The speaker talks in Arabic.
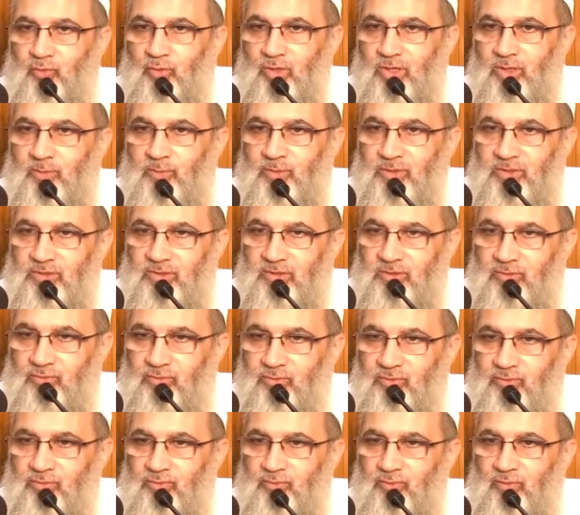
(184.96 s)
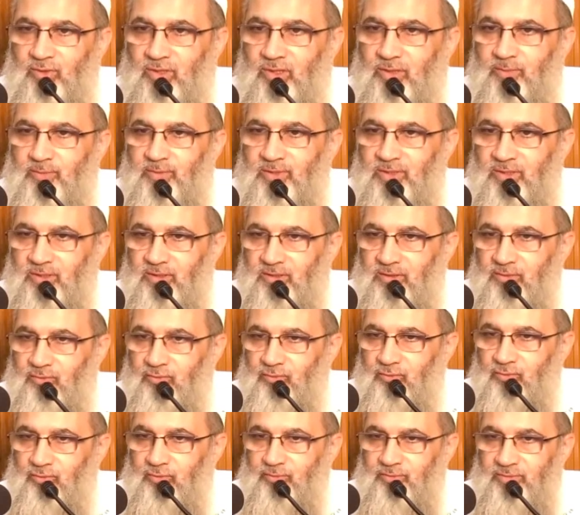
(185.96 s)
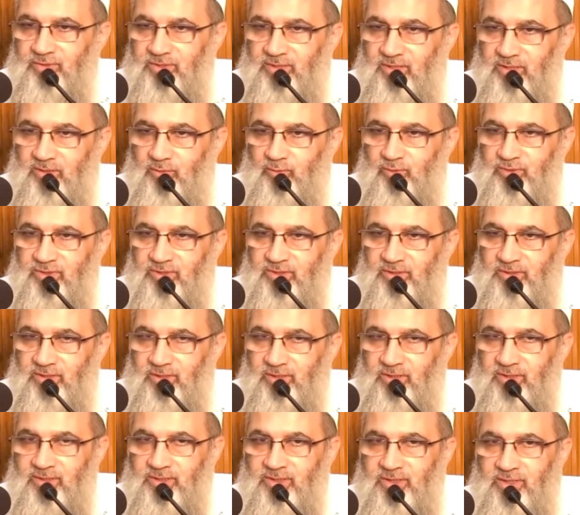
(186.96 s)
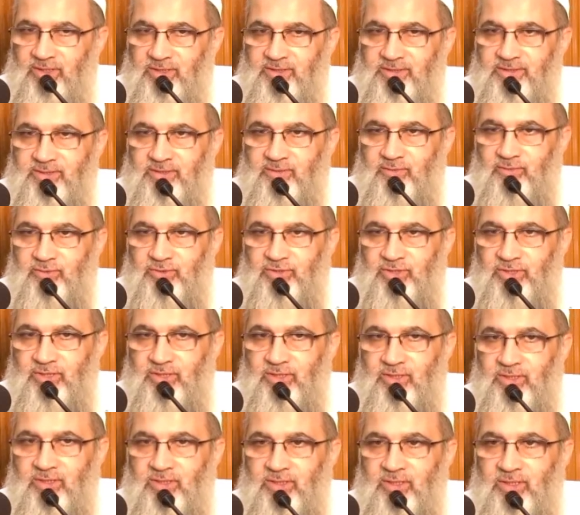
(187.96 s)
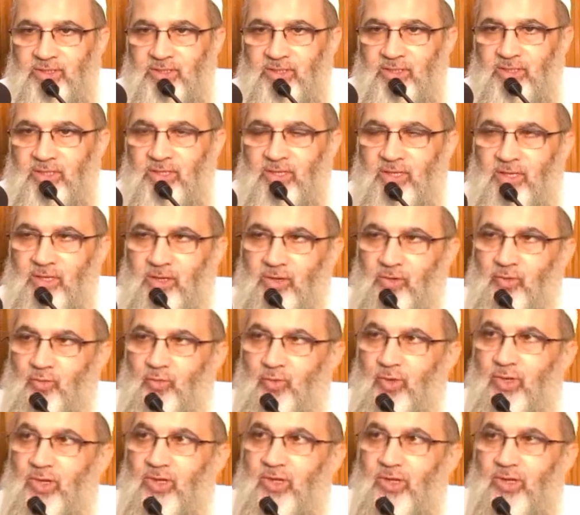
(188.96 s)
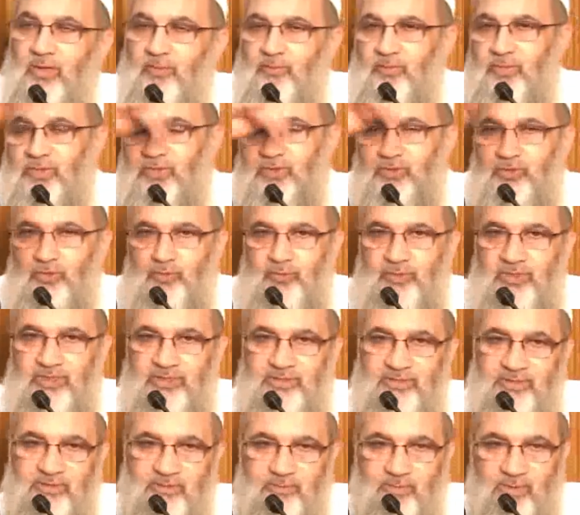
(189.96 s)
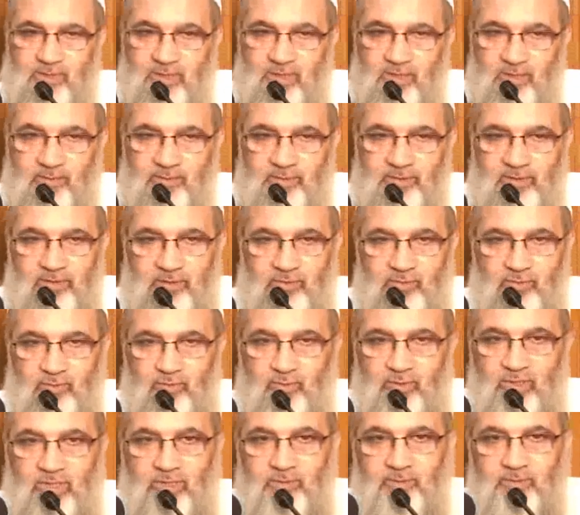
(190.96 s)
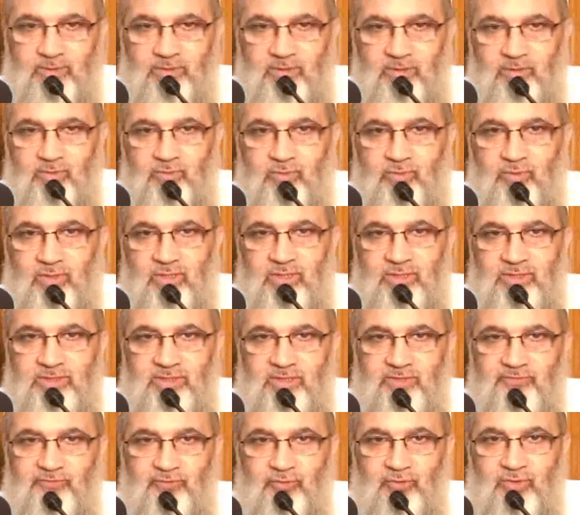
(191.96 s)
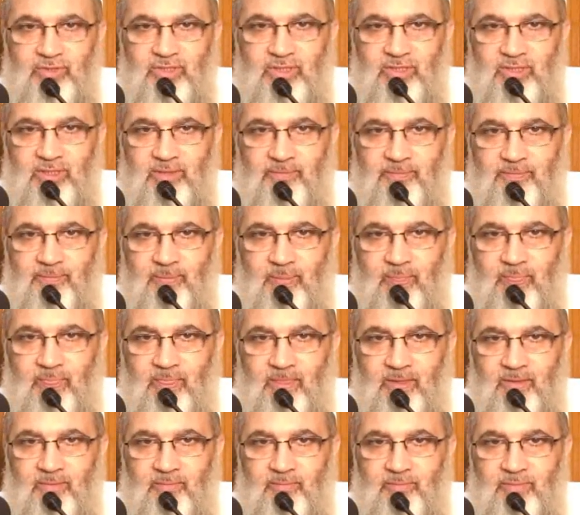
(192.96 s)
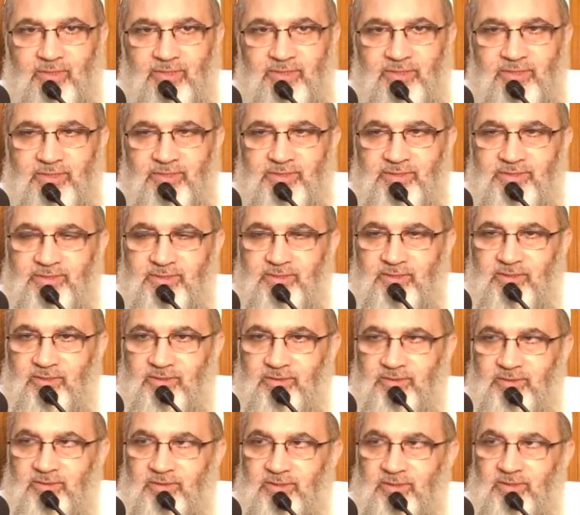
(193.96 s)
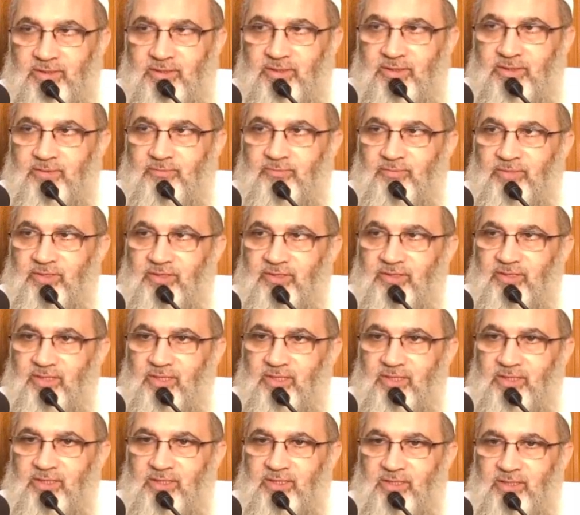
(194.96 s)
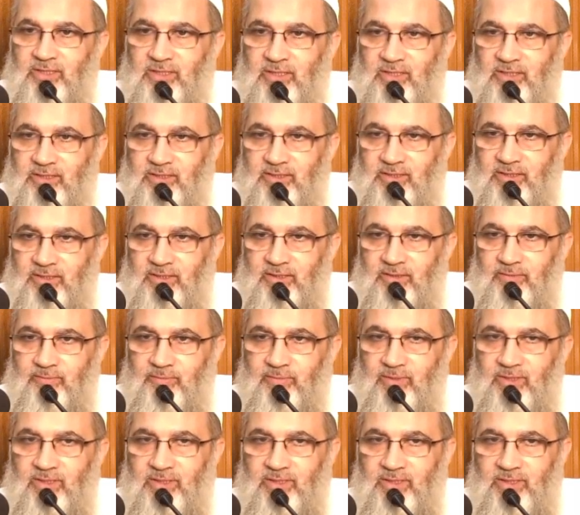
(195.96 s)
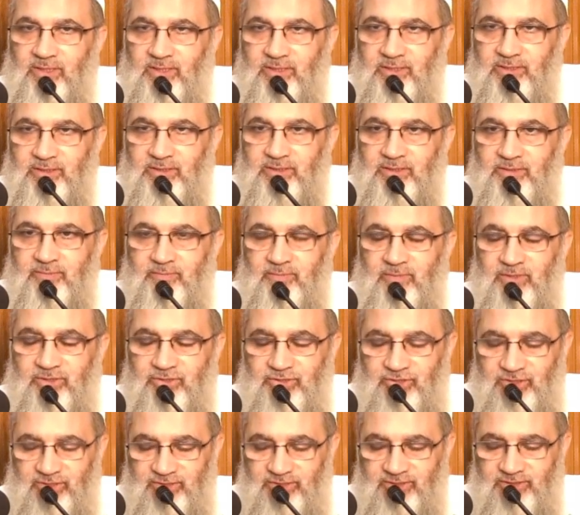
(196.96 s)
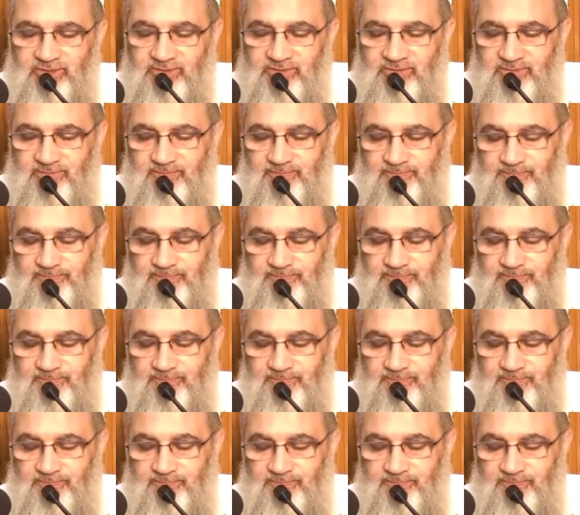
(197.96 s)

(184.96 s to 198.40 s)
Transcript: وأمره وأبلغه بدعوة الله عز وجل ومن جملة ما أمره أمره أن يفك بني إسرائيل من ذلك العذاب الأليم الشديد